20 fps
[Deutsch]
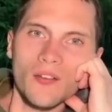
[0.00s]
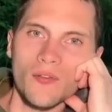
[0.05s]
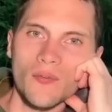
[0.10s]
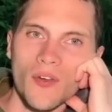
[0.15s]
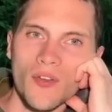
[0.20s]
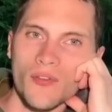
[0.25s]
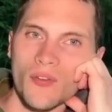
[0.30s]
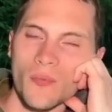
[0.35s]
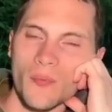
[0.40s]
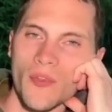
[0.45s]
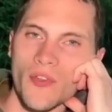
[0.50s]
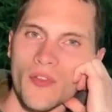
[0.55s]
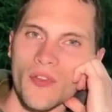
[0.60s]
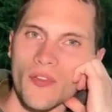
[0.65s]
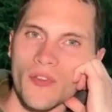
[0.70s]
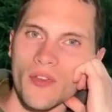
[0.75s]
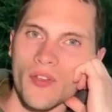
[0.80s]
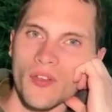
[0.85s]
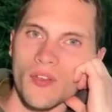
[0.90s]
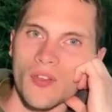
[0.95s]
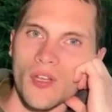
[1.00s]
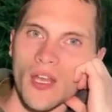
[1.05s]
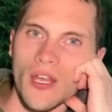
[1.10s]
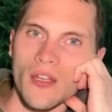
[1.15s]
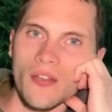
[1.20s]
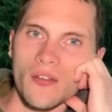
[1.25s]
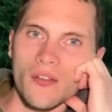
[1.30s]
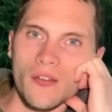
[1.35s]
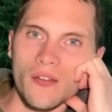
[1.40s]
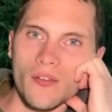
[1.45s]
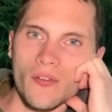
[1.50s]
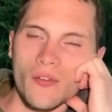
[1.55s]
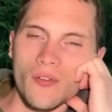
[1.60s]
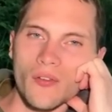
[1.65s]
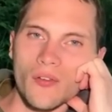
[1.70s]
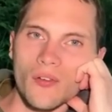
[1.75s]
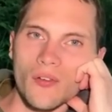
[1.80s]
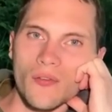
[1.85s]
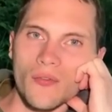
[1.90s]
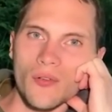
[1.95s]
Ich weiß nicht, ob das jetzt hier ein Ende ist
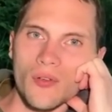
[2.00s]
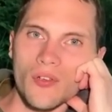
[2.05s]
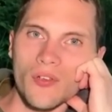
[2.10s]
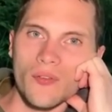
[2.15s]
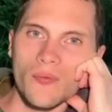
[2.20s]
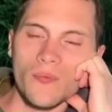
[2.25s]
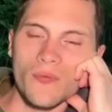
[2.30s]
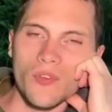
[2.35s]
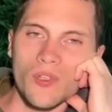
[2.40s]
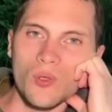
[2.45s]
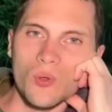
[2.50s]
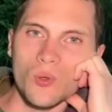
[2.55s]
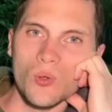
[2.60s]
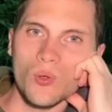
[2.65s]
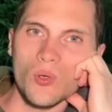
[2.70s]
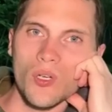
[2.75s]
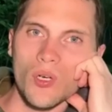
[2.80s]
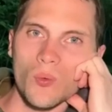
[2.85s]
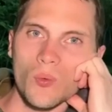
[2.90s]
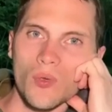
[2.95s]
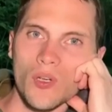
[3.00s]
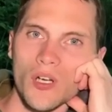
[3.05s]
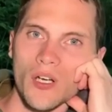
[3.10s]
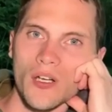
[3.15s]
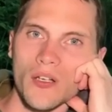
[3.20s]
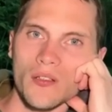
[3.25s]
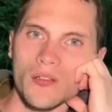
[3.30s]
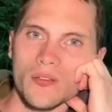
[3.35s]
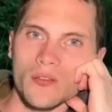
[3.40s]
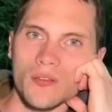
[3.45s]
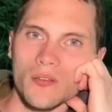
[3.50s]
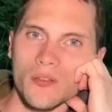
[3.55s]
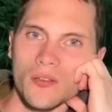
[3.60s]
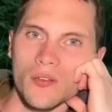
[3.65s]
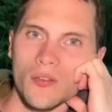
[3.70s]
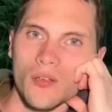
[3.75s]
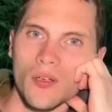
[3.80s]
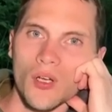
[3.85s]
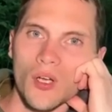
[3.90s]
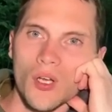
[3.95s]
äh, von diesem Video oder, oder halt
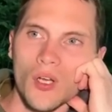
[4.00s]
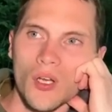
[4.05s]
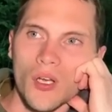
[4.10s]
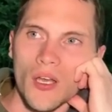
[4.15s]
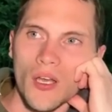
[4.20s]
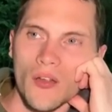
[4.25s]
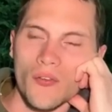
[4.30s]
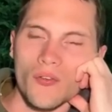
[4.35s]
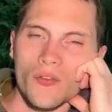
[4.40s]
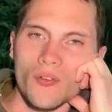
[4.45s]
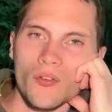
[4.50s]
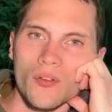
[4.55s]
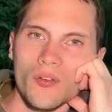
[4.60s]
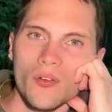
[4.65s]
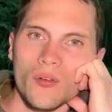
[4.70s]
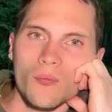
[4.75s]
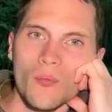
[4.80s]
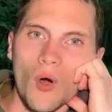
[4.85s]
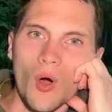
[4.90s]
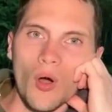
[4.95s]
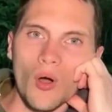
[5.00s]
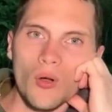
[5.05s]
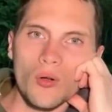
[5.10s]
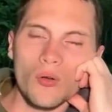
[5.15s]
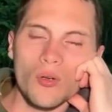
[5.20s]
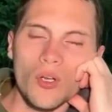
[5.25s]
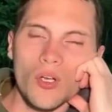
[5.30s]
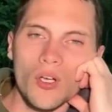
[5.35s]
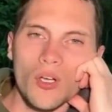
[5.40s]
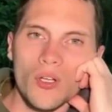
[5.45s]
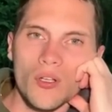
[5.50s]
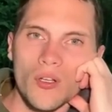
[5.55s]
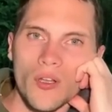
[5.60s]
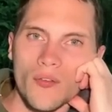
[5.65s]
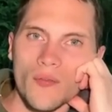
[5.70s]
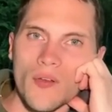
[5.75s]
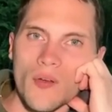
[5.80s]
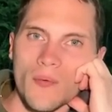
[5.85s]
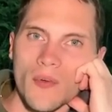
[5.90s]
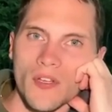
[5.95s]
äh, erst äh, morgen.
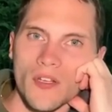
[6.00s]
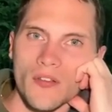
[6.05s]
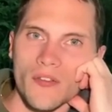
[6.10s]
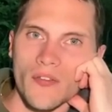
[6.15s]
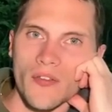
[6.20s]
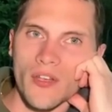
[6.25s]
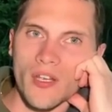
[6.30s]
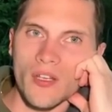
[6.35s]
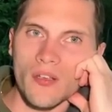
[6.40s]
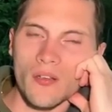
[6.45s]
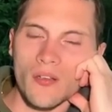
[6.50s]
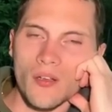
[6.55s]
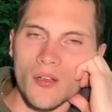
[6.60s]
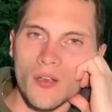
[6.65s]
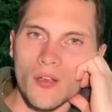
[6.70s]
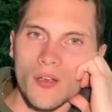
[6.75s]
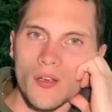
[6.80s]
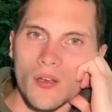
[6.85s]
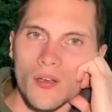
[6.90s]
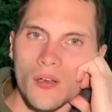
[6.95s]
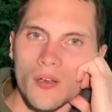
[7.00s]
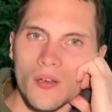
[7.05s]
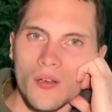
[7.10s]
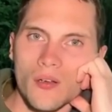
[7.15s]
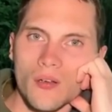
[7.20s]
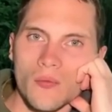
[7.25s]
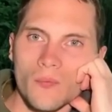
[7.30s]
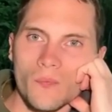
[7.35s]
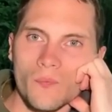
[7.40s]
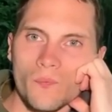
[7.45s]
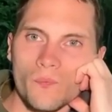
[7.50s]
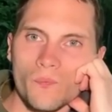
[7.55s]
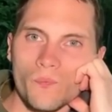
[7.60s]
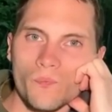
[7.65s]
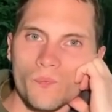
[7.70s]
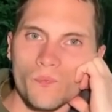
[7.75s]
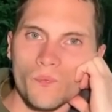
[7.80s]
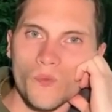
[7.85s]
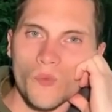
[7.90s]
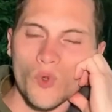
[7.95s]
Das werden wir dann sehen. Ähm,
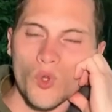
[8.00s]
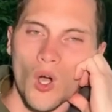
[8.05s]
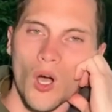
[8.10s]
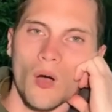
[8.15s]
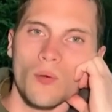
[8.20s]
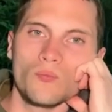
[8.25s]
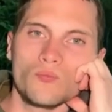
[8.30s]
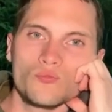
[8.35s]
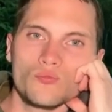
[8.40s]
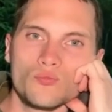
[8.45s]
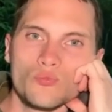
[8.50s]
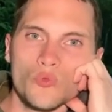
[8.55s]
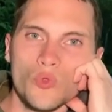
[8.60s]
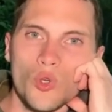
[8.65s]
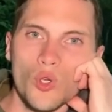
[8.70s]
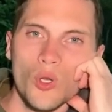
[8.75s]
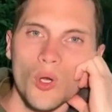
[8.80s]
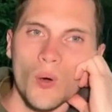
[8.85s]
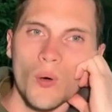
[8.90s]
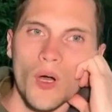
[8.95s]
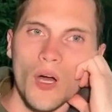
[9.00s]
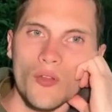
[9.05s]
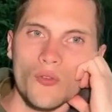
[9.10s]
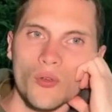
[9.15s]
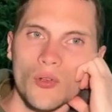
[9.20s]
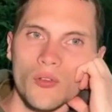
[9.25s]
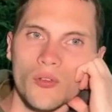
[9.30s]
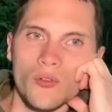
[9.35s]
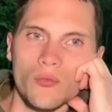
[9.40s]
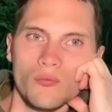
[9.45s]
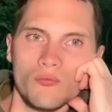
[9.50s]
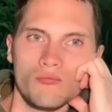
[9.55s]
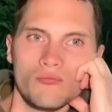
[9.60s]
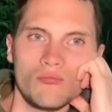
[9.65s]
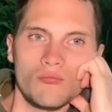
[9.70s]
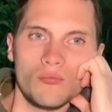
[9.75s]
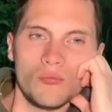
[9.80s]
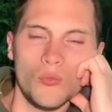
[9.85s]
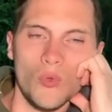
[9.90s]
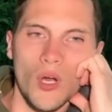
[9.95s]
ja, genau.
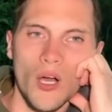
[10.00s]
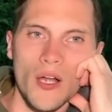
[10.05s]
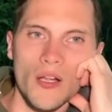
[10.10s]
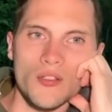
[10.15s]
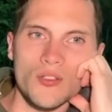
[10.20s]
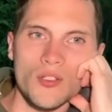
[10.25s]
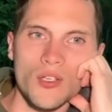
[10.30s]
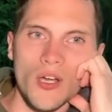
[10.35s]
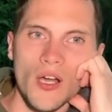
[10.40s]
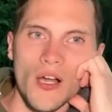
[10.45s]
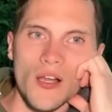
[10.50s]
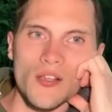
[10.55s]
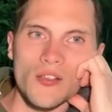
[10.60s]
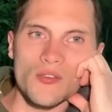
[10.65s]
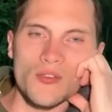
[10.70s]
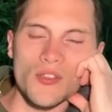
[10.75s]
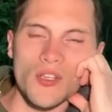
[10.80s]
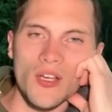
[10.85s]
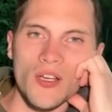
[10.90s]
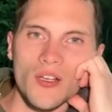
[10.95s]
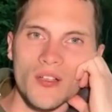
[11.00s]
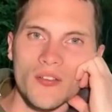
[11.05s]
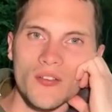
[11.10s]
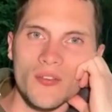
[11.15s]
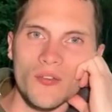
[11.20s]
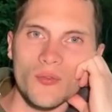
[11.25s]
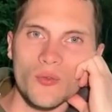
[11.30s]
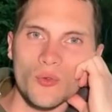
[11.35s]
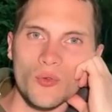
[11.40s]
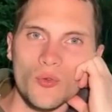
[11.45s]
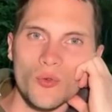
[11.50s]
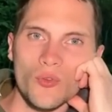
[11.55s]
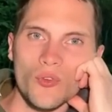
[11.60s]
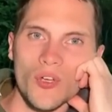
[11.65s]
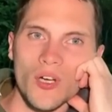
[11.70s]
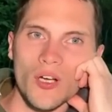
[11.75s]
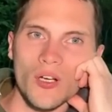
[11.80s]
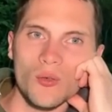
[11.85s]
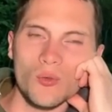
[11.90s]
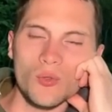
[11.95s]
Ansonsten allzu allenseits
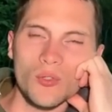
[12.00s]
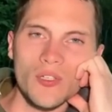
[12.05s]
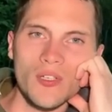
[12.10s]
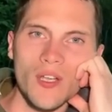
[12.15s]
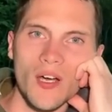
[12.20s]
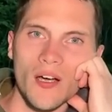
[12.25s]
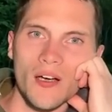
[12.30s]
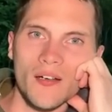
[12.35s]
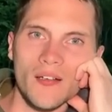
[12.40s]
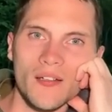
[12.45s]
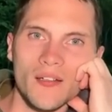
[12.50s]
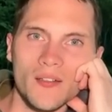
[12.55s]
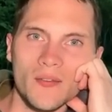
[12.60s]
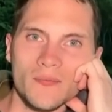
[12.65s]
sozusagen gute Nacht.